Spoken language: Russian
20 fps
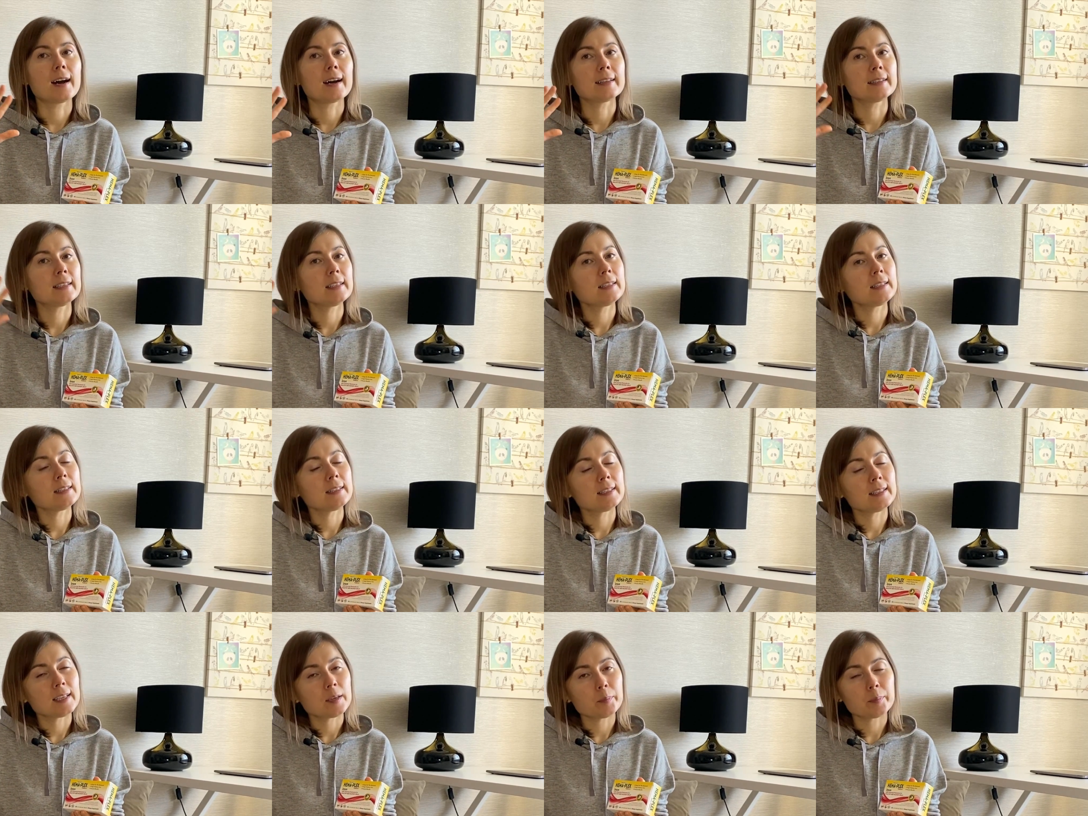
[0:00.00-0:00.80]
они
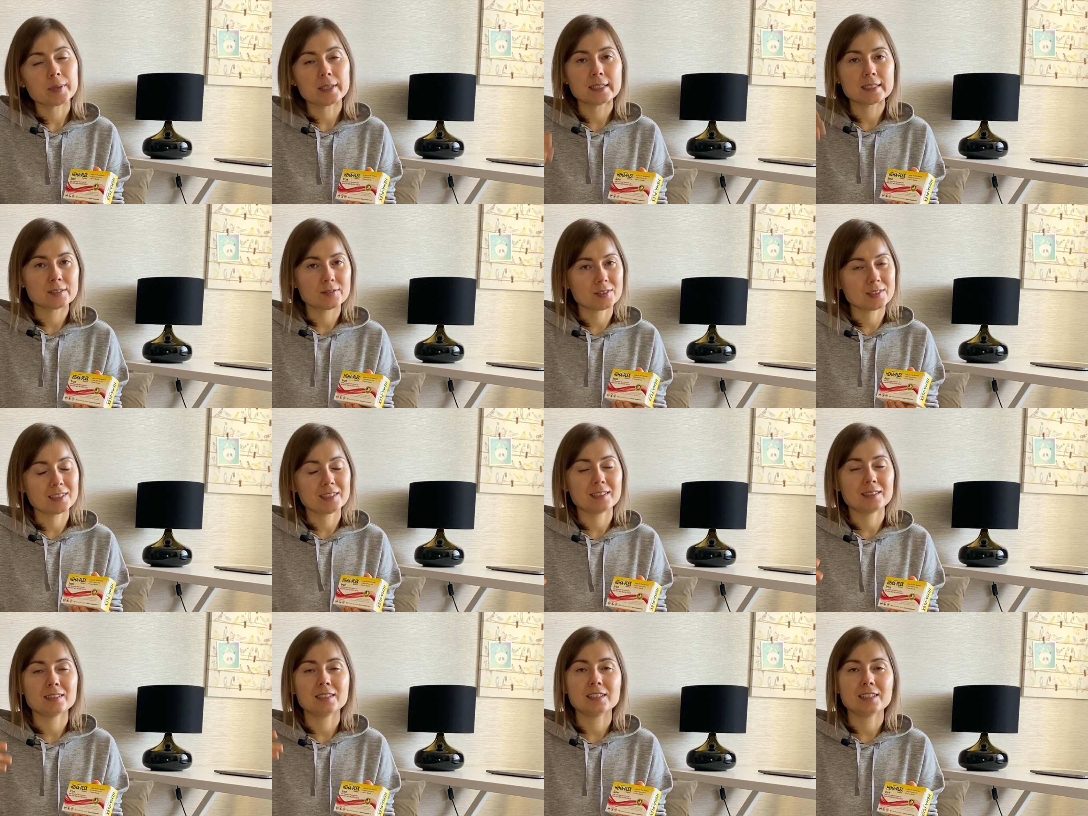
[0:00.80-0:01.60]
не
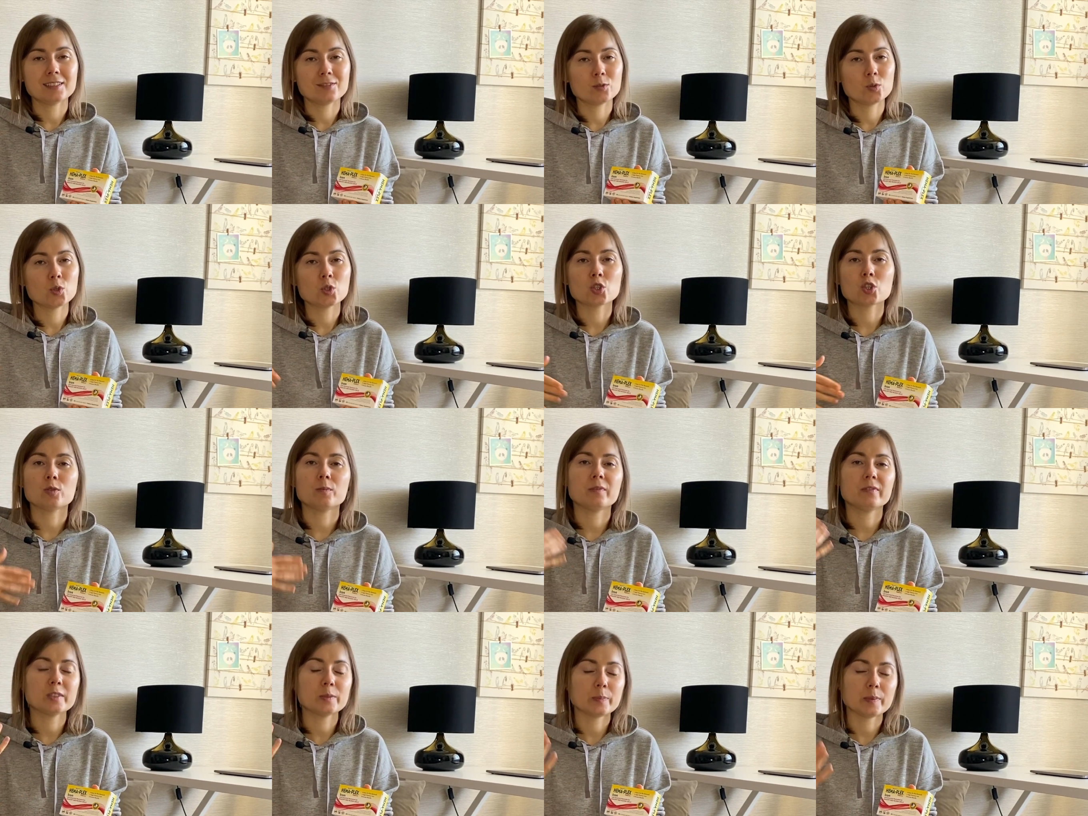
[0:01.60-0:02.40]
призваны для того,
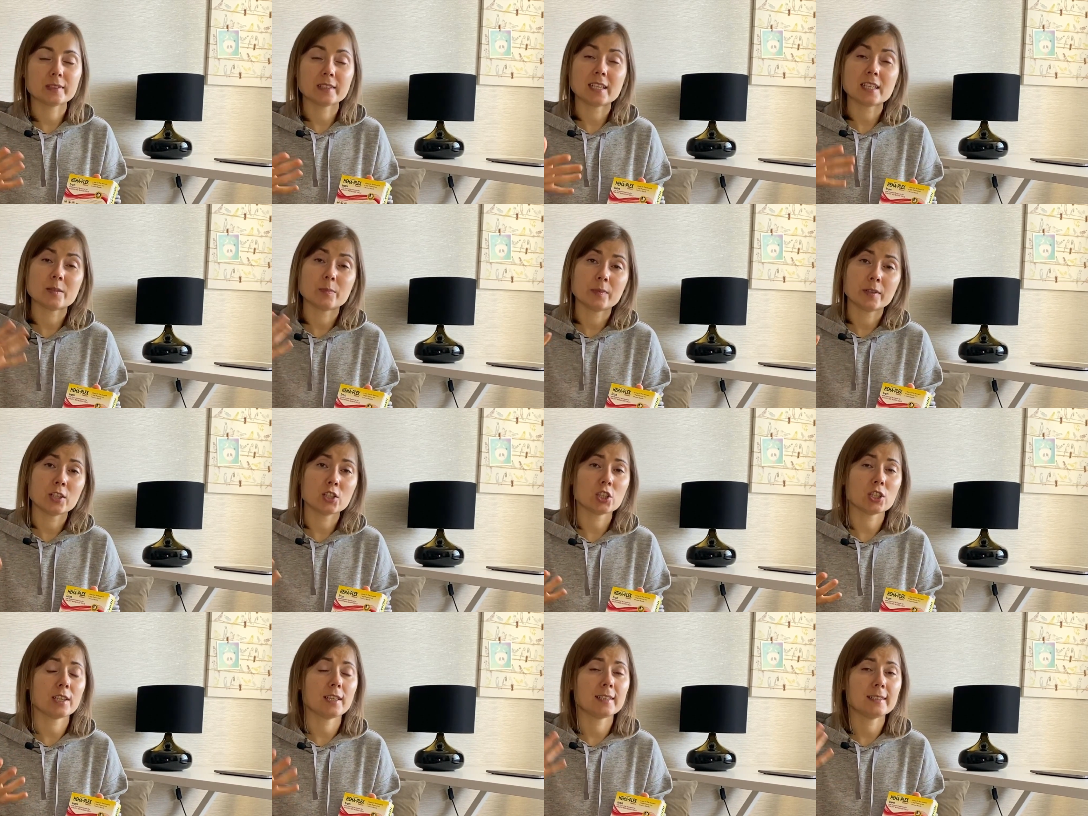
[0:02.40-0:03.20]
чтобы восполнять
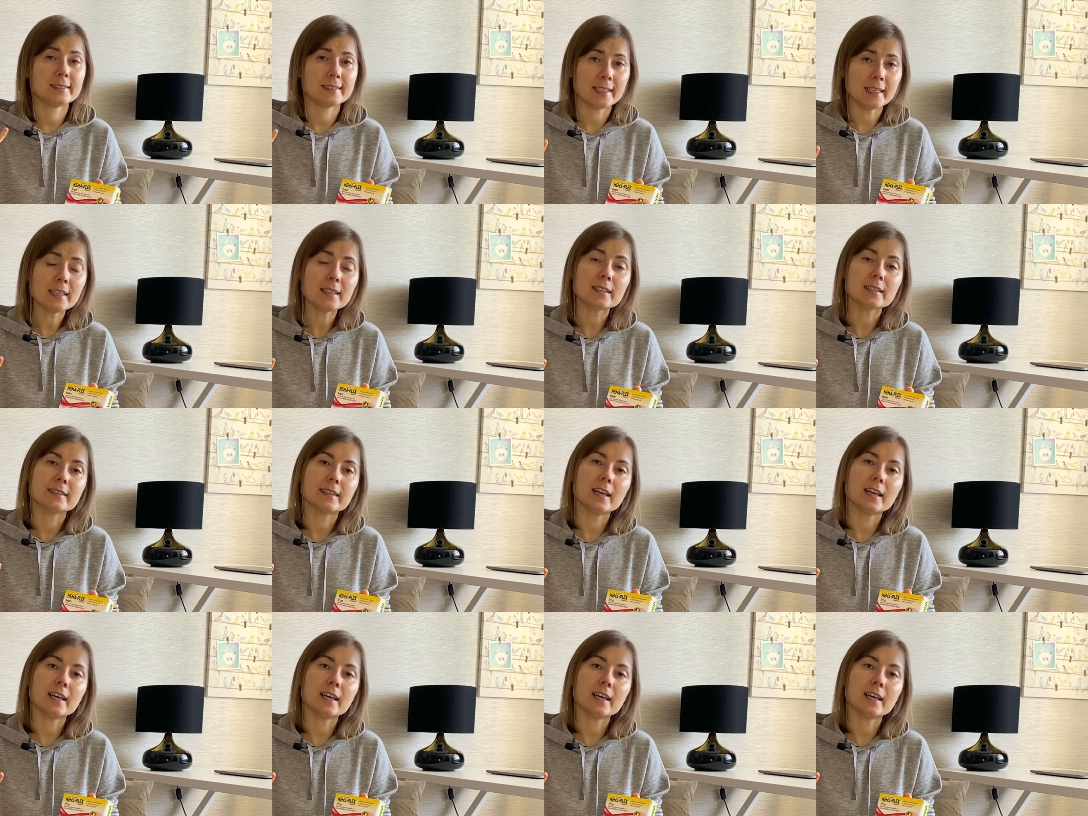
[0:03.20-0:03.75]
Бшки отдельно,